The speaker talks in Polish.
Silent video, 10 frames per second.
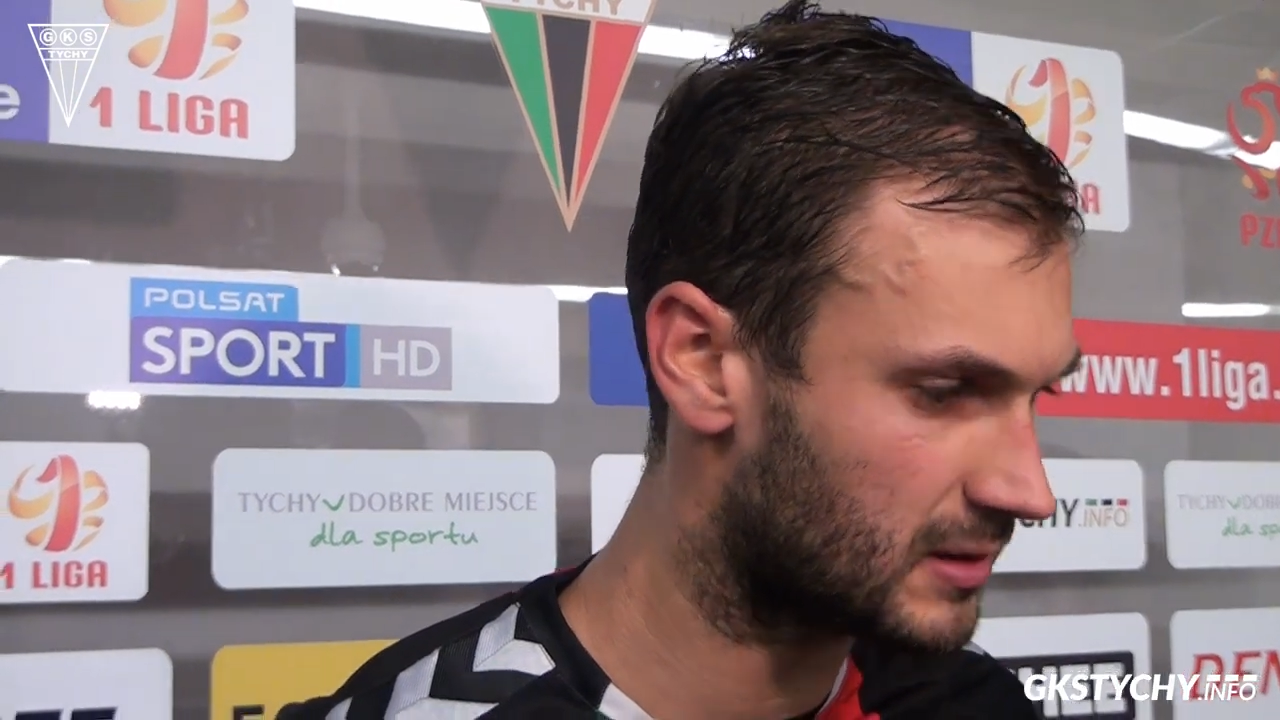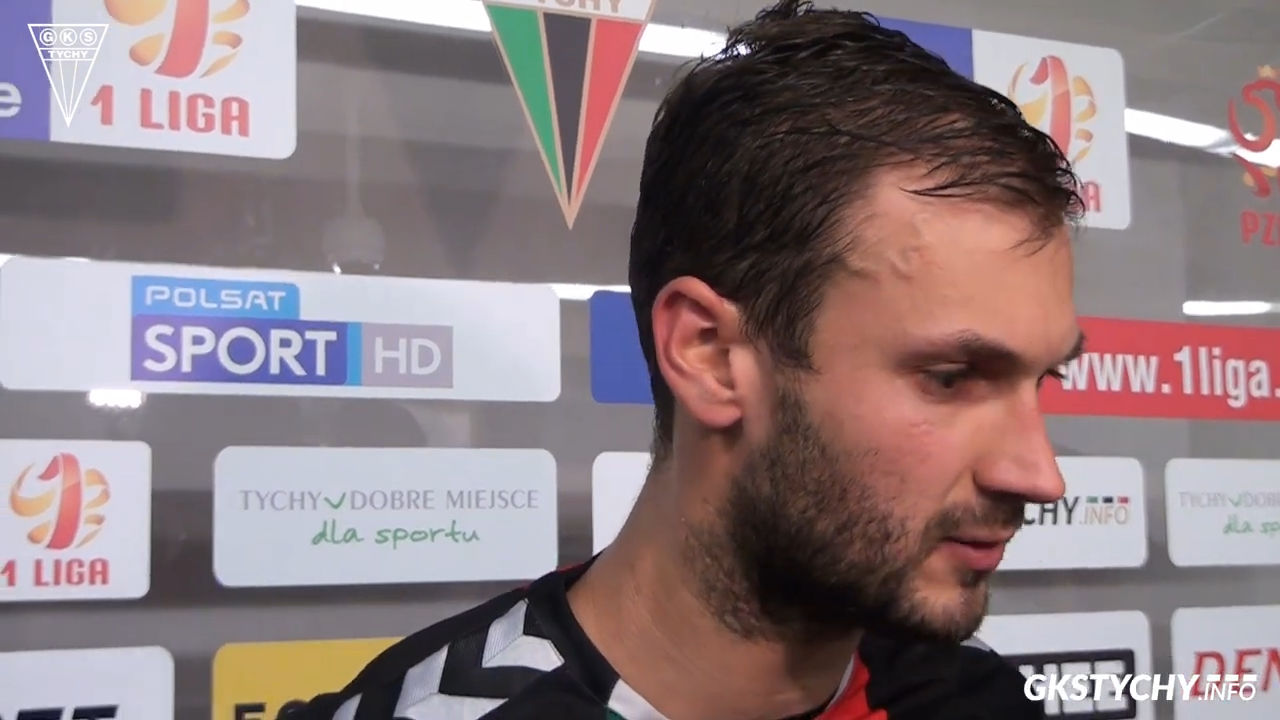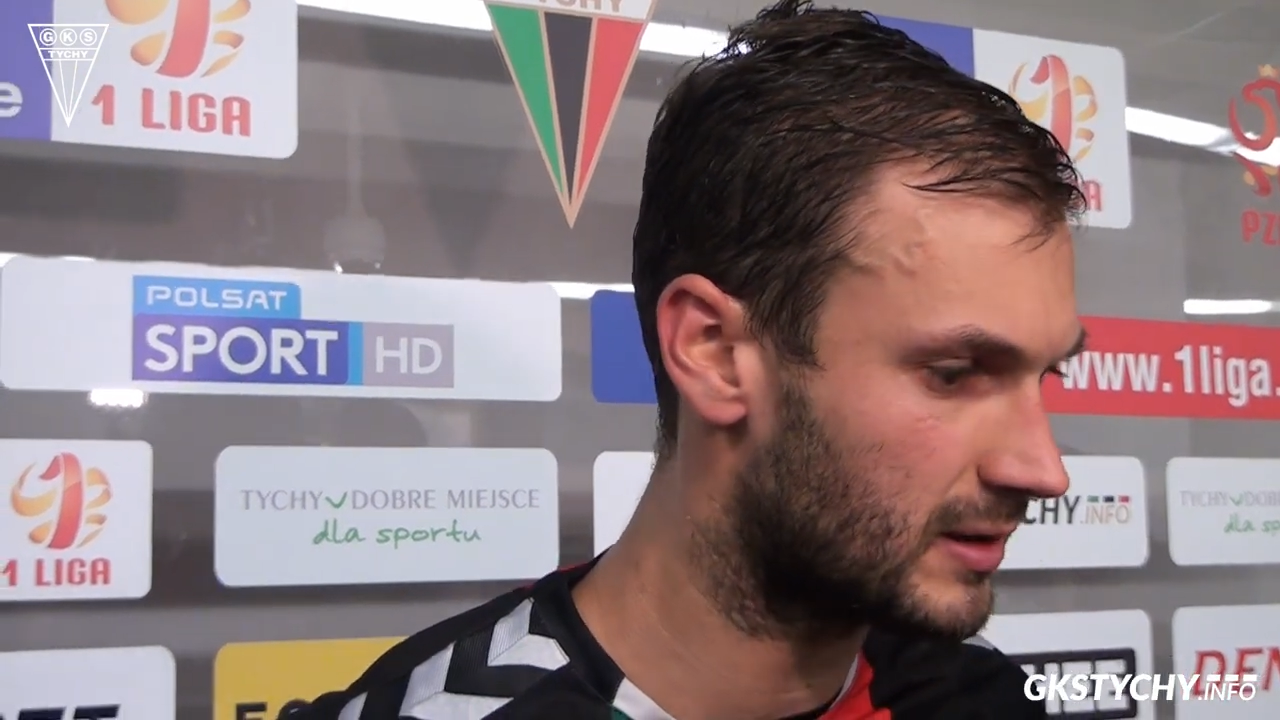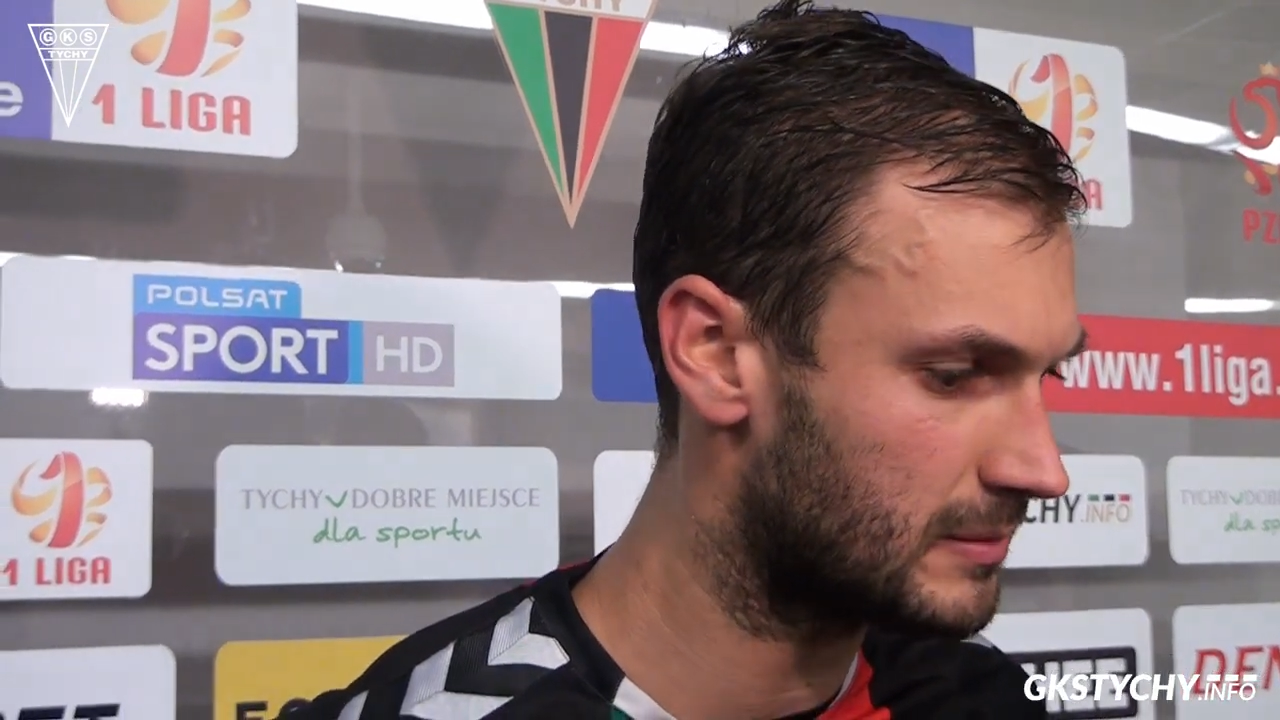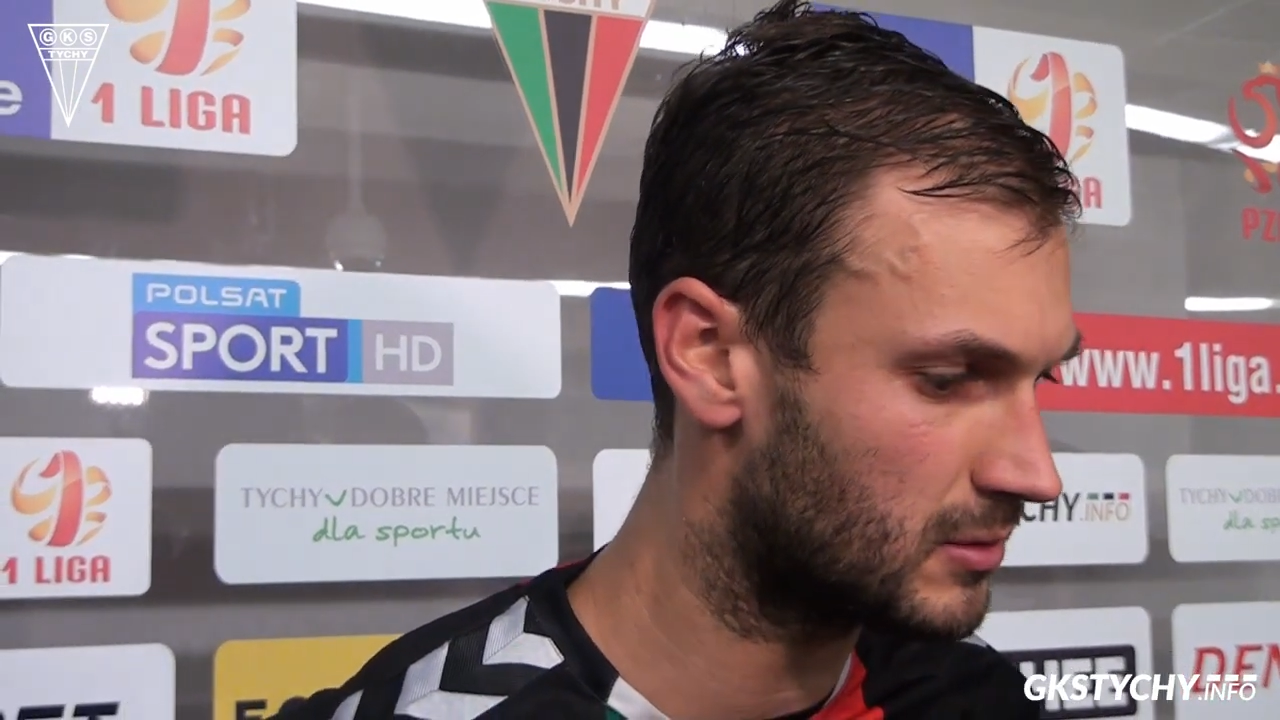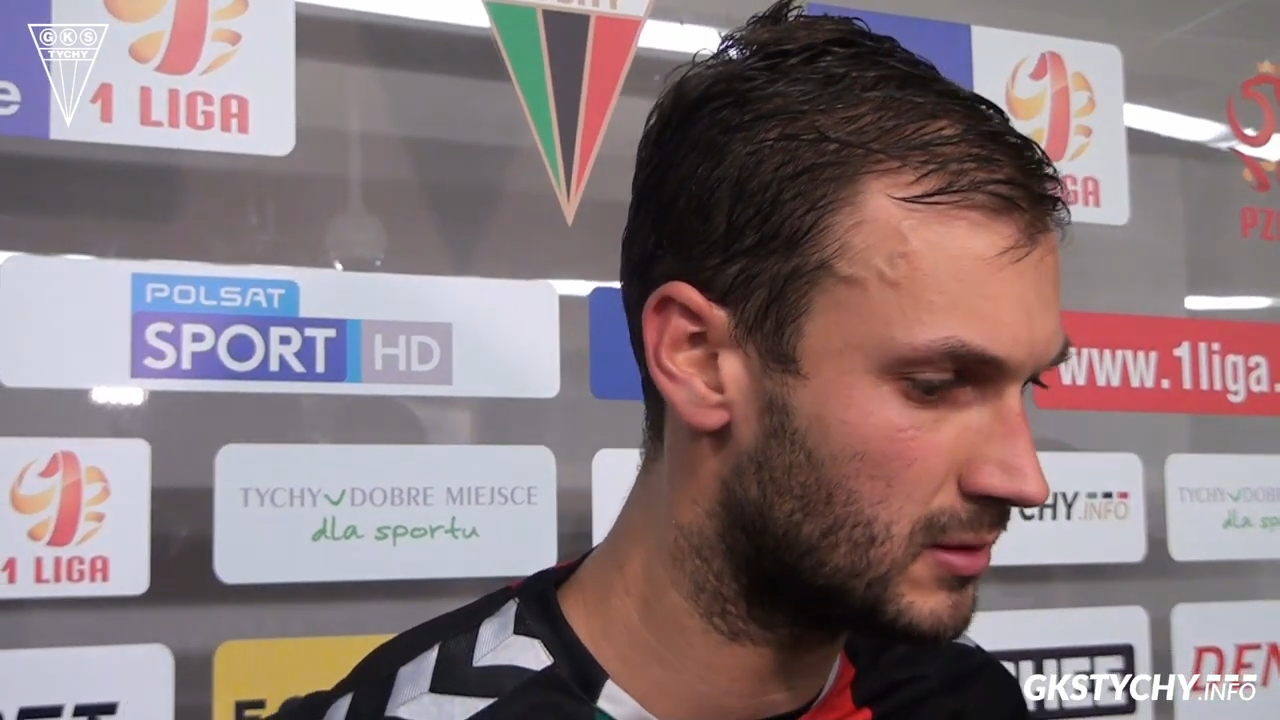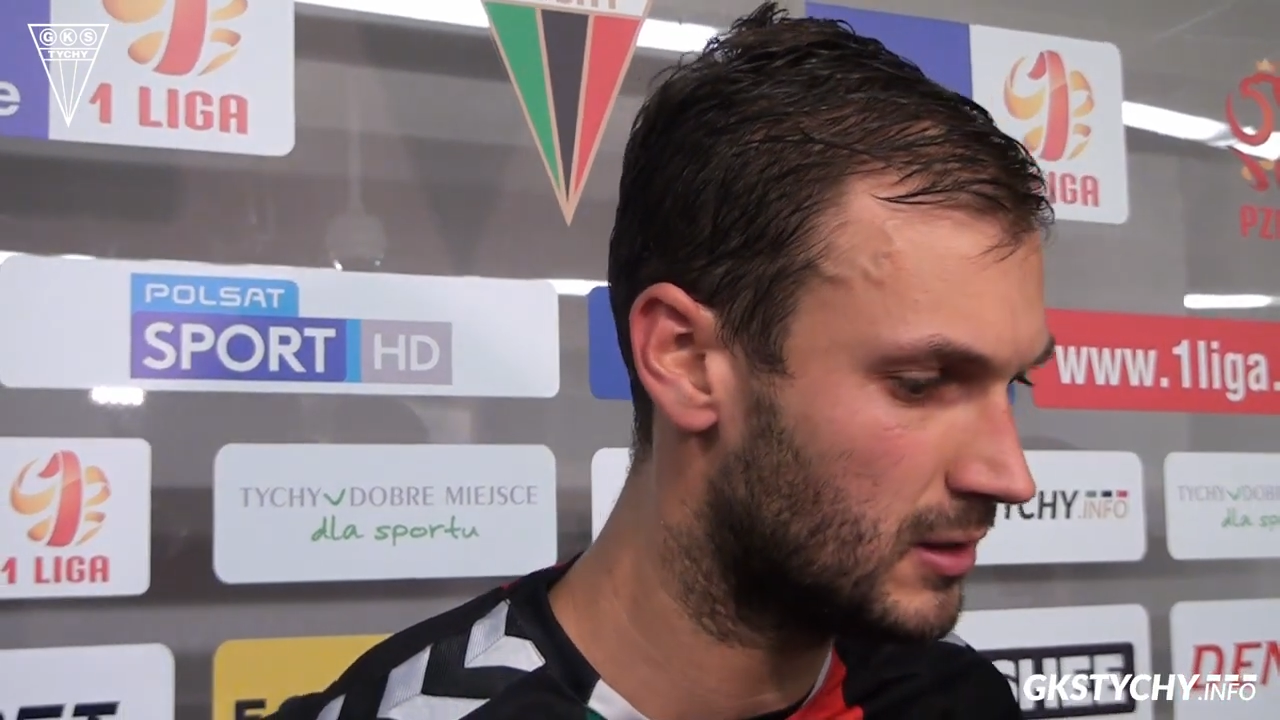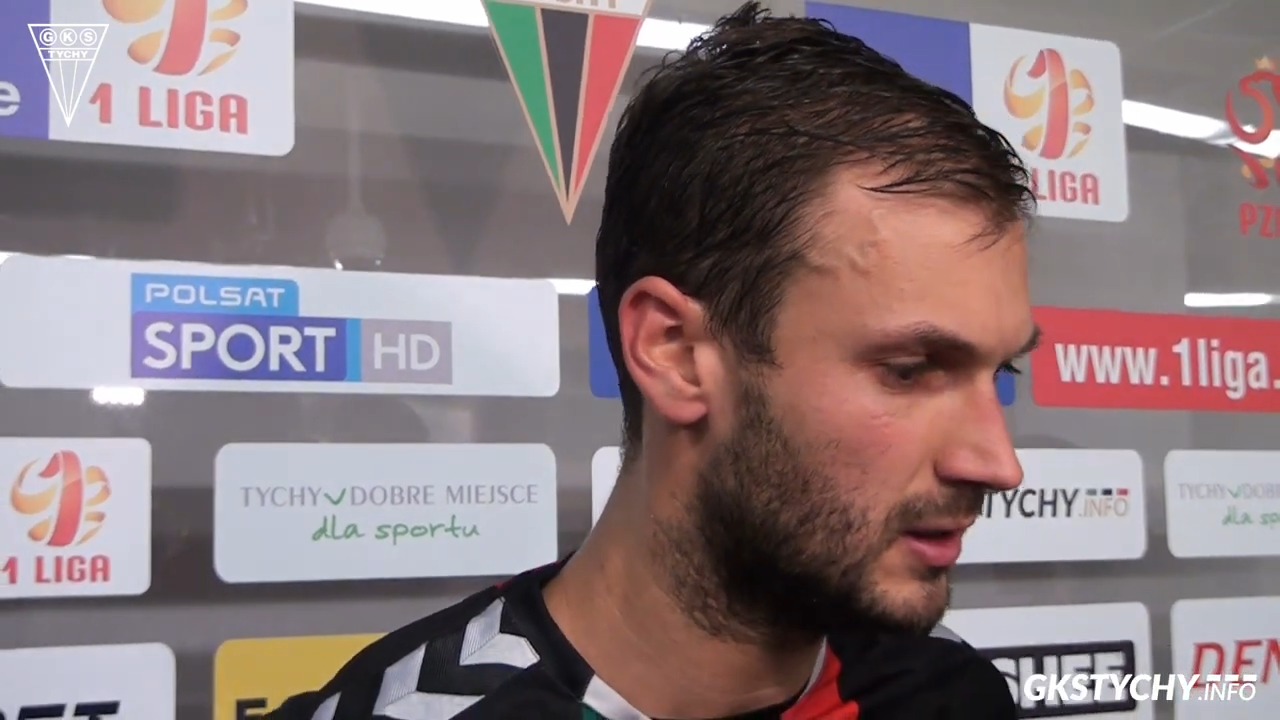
zadowoleni, bo